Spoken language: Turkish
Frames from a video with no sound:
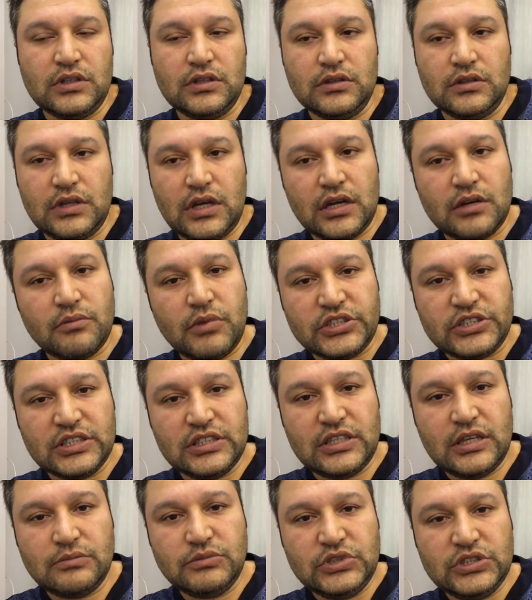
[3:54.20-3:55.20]
Yani baş
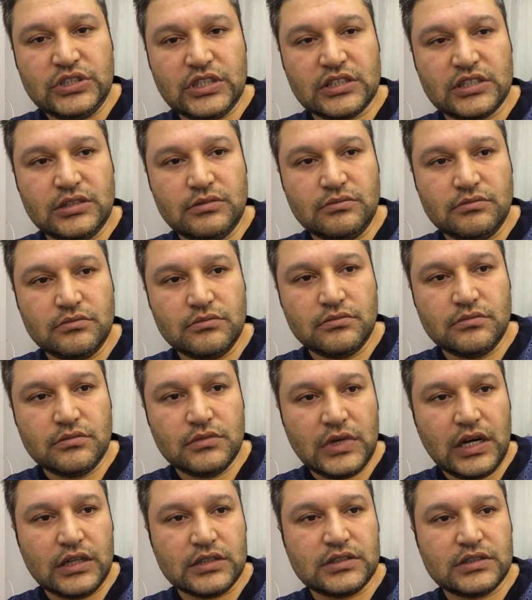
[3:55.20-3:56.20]
edemeyecektim.
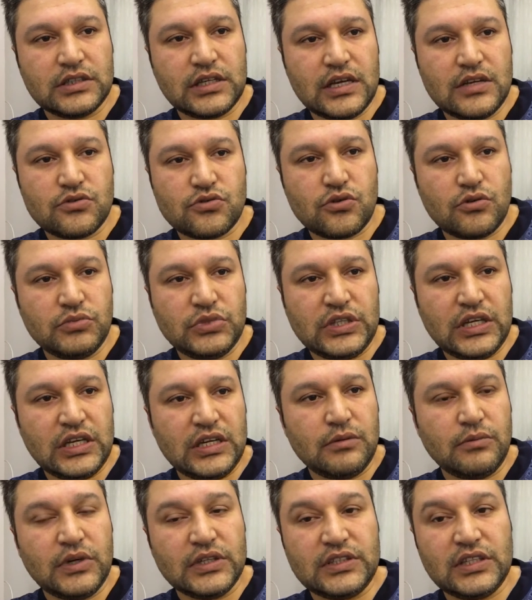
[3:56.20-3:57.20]
Artık en son bir
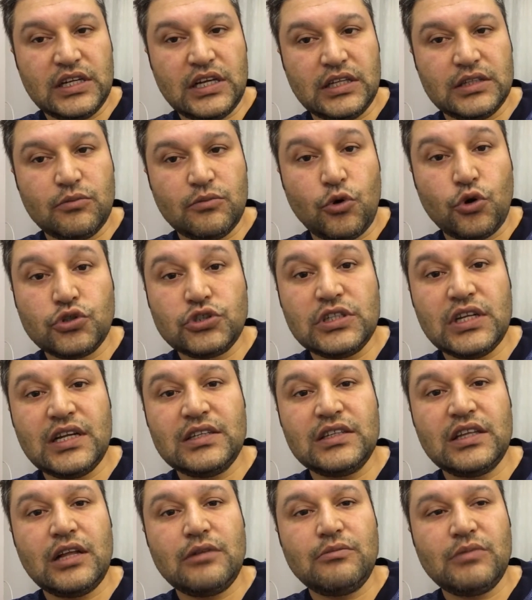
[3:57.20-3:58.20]
tane batarya aldım.
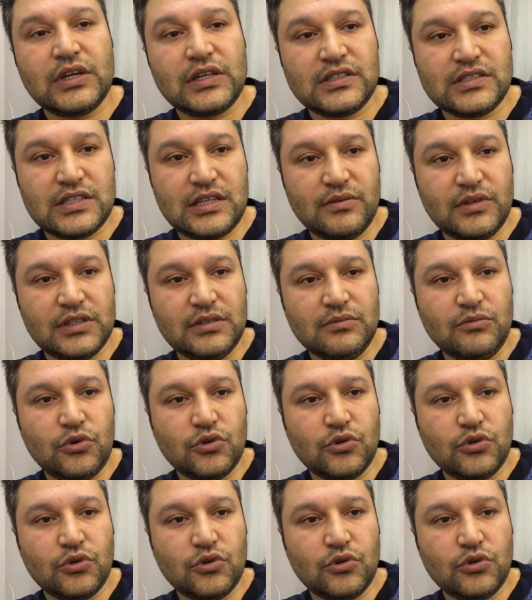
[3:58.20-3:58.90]
Orijinalini de almak istemedim.